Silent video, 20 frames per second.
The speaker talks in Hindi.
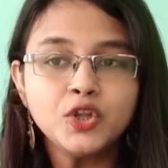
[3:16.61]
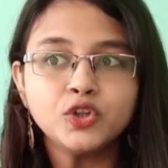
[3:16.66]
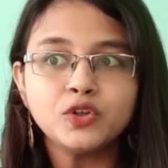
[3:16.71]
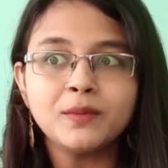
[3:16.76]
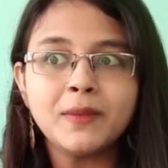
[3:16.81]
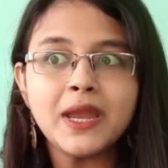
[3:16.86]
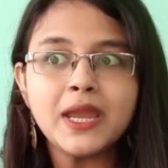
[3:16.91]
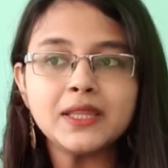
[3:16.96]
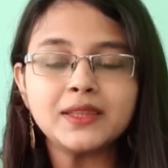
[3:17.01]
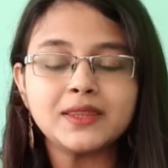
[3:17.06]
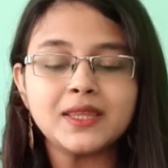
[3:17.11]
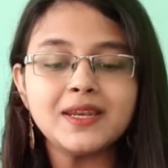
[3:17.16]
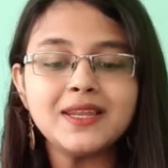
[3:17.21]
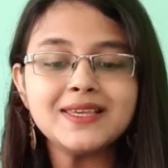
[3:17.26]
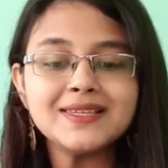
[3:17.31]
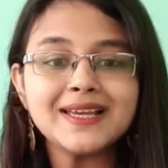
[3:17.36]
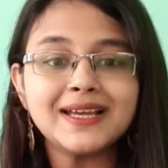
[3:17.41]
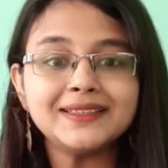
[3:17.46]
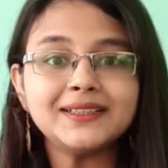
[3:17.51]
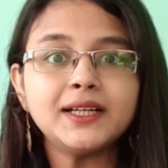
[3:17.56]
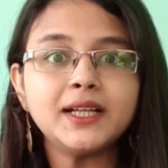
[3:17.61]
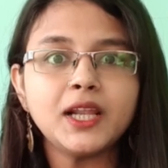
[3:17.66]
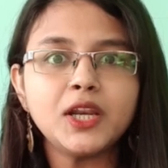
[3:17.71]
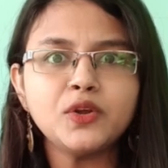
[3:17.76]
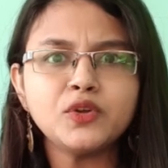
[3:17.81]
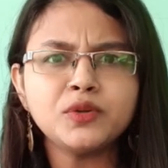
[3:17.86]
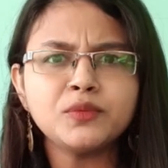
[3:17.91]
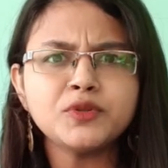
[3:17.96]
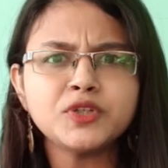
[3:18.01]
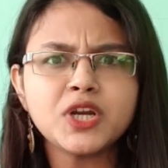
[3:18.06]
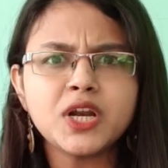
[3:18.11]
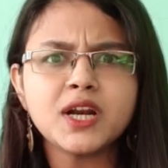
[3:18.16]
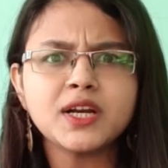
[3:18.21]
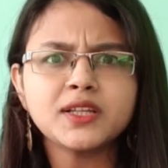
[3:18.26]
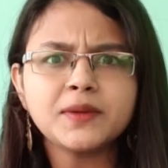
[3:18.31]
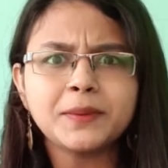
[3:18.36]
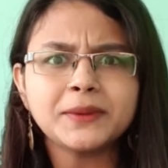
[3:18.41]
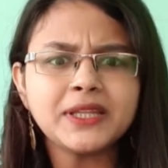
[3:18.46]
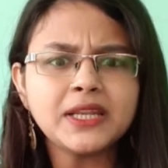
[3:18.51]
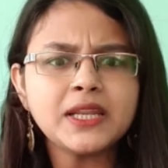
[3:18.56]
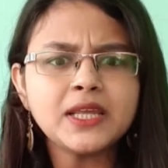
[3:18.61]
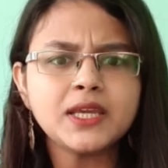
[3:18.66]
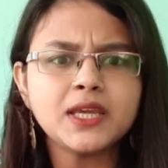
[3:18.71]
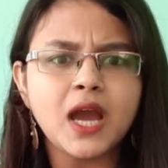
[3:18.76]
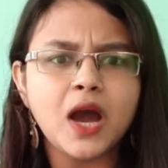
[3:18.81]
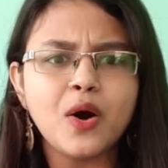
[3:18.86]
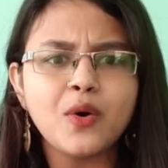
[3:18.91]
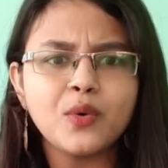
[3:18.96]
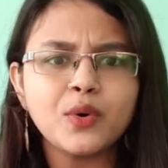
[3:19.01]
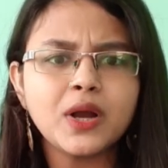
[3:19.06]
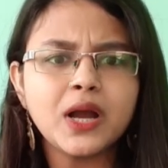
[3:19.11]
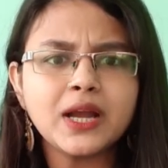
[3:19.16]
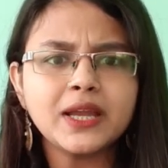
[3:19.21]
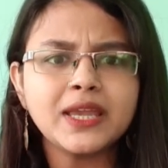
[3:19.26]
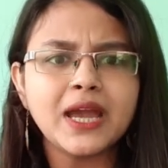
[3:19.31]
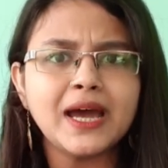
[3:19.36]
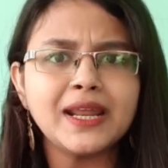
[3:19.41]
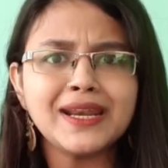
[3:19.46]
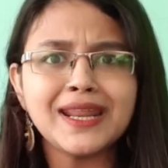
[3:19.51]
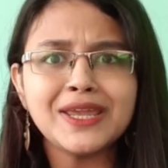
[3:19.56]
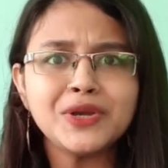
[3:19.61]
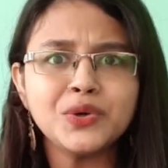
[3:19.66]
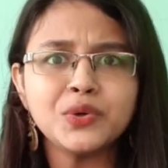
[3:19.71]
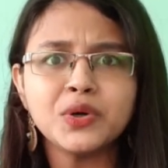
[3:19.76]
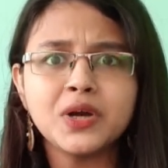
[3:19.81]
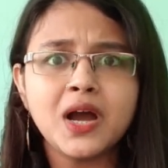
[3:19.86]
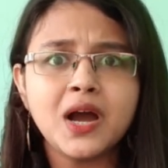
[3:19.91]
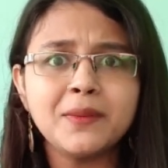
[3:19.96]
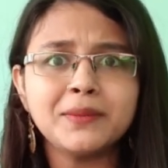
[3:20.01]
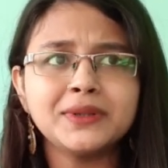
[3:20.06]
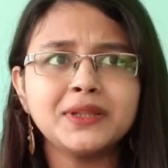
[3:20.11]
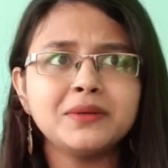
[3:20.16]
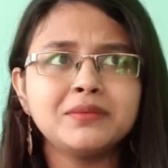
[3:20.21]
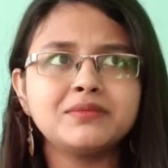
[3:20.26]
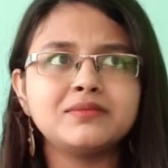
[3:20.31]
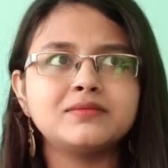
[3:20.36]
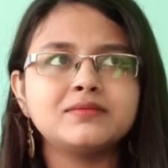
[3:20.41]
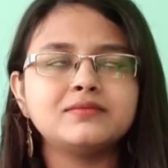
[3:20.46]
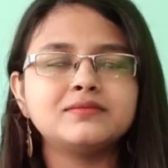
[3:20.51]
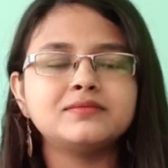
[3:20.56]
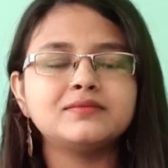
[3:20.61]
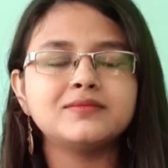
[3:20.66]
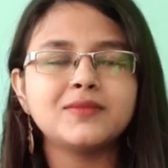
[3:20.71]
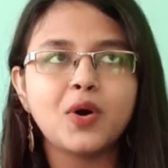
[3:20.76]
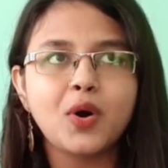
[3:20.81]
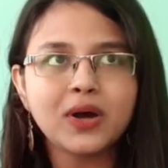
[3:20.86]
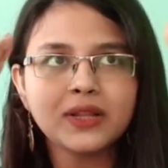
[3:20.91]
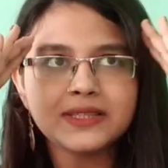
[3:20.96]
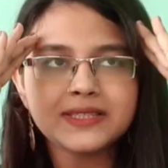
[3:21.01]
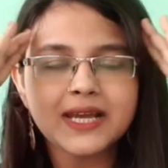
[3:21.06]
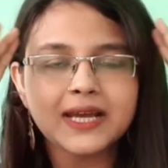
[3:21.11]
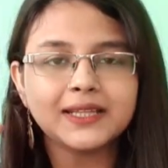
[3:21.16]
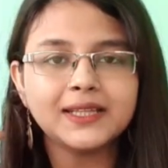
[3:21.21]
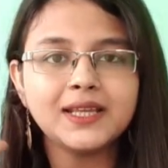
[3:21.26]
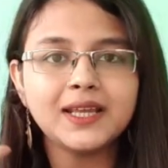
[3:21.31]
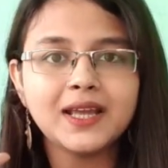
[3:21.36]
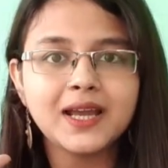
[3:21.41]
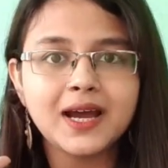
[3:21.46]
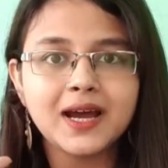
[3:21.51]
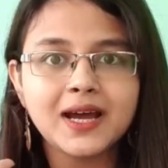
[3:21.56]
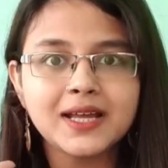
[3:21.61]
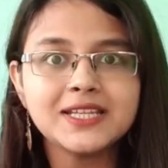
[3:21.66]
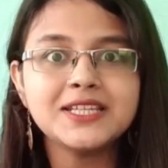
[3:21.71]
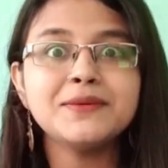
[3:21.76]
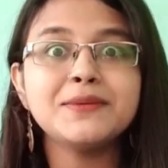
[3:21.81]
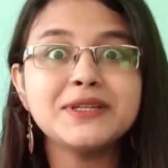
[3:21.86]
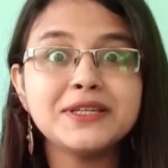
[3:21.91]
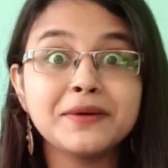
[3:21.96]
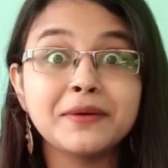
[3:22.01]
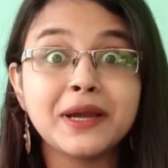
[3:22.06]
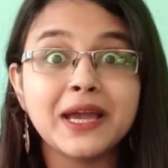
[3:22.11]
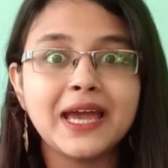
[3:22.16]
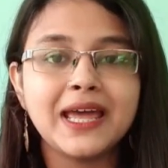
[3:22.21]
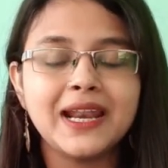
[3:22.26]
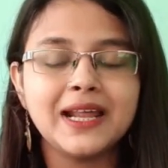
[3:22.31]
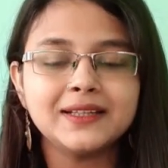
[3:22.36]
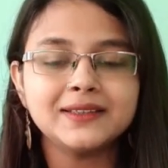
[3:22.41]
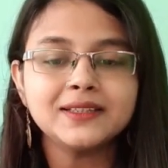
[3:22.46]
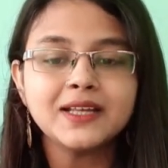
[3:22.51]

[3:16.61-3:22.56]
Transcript: तो मैं इतनी ज़्यादा डरी हूँ तो मुझे लग रहा था पता नहीं क्या होगा क्या नहीं होगा मतलब बहुत ज़्यादा अजीब अजीब ख्याल